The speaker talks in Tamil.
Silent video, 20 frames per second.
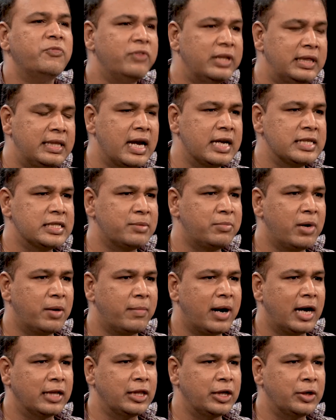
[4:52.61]

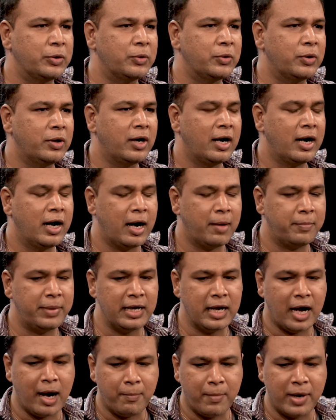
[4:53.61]
வித்தியாசமாக மாற்றிக்கோ
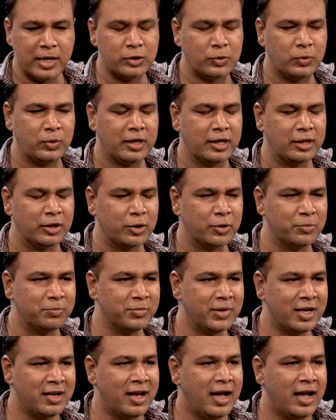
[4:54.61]
அப்படின்னு அம்மா சொல்கிறதுக்கும்